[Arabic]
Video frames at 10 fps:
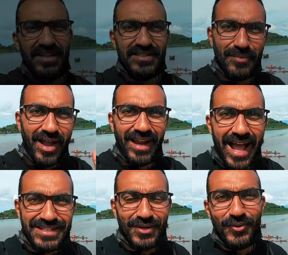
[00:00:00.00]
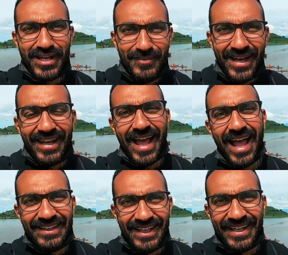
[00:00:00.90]
صباح العسل والجمال
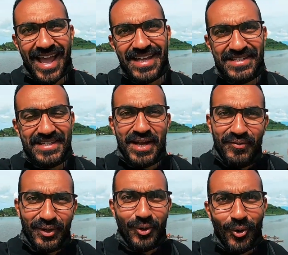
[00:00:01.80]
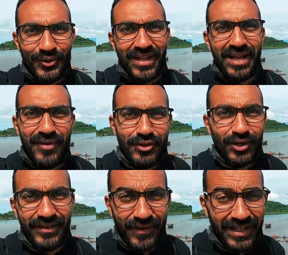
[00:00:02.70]
احلى ناس في الكون الفيديو
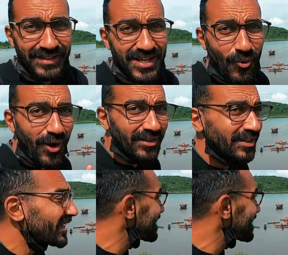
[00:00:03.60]
اللي فات صورنا